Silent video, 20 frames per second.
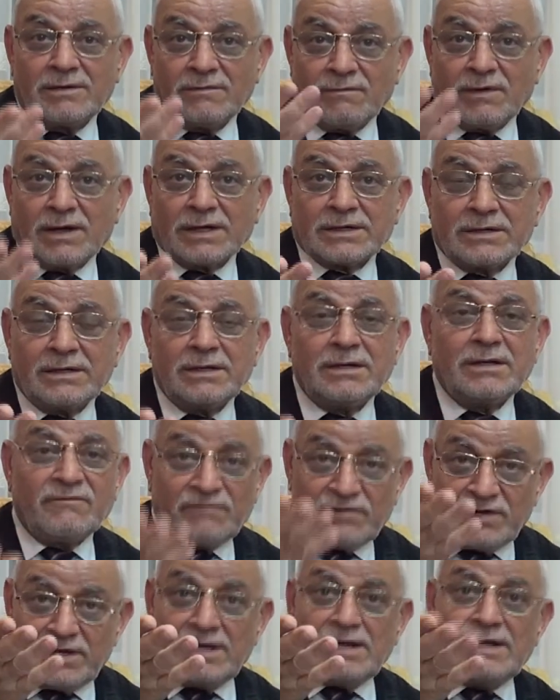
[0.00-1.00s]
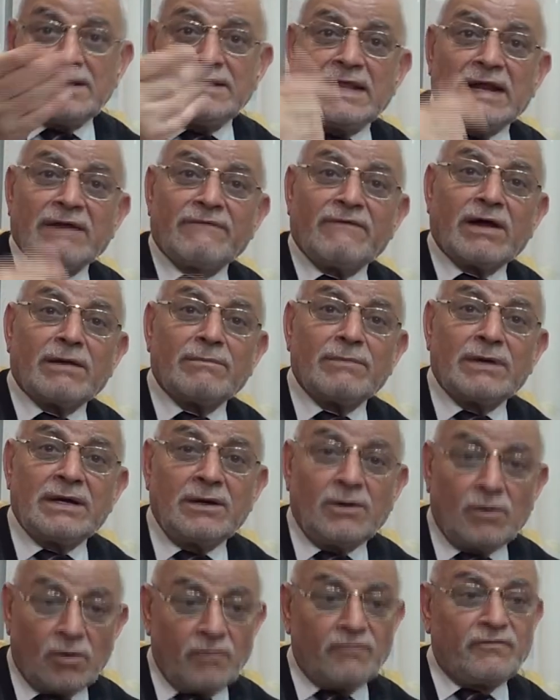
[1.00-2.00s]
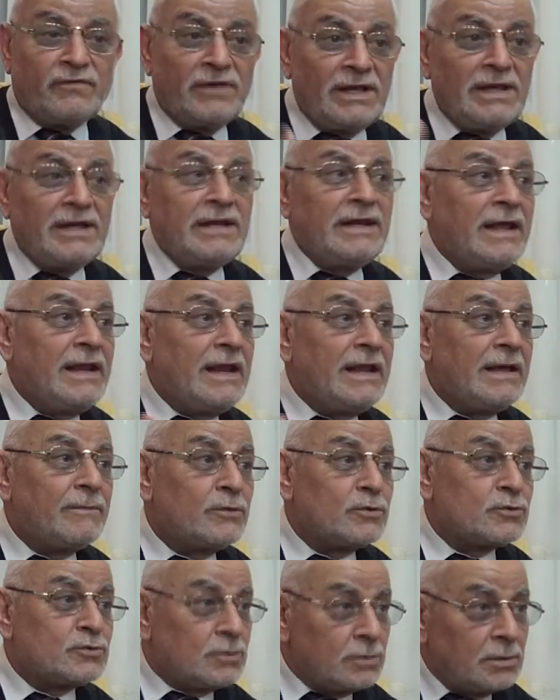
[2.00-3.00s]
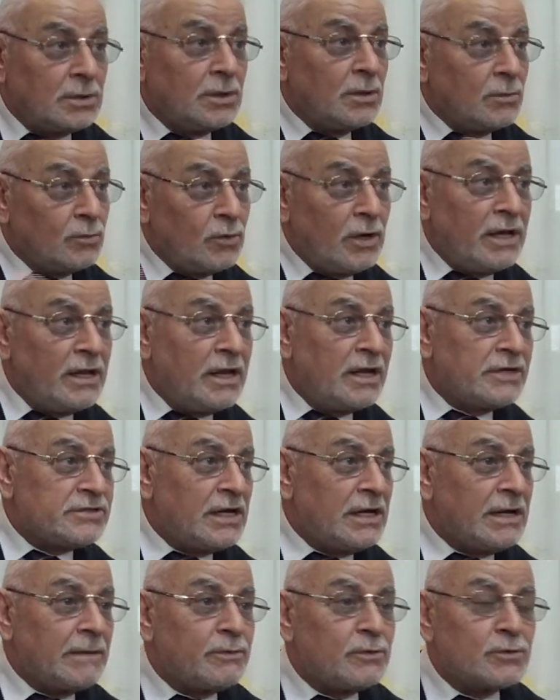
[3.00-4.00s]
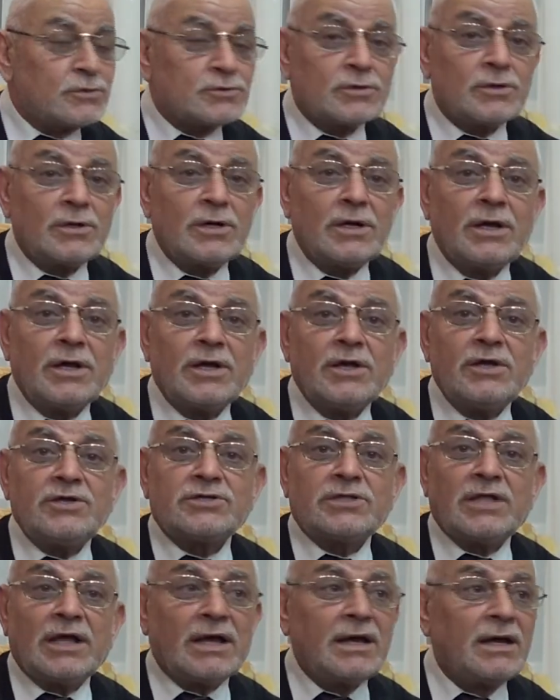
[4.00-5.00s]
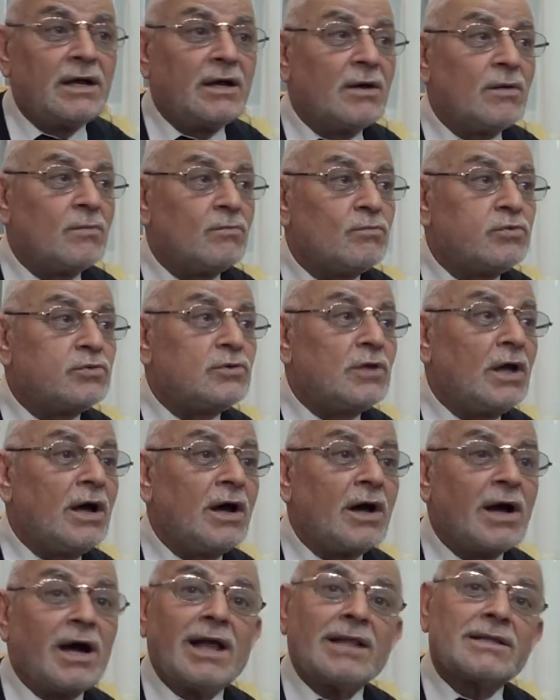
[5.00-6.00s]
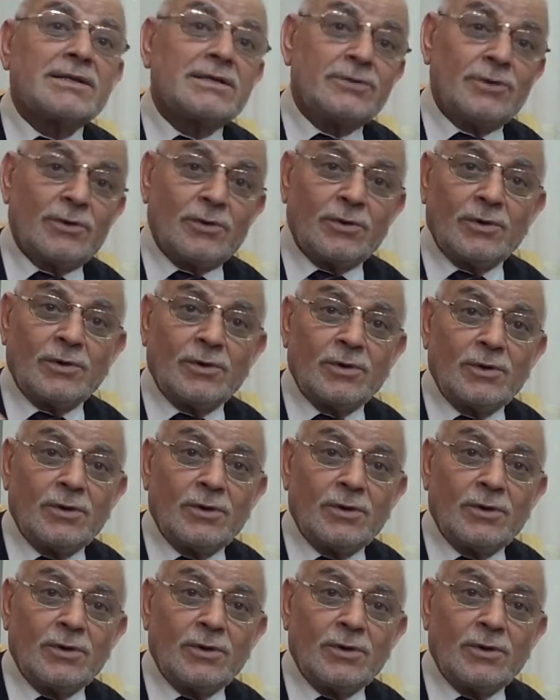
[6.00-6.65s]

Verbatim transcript: Var. Fiilinden var mı? O fiili neyle yapıyorsun? Bu enerjiyle yapıyorsun. İşte bu da hak yönü.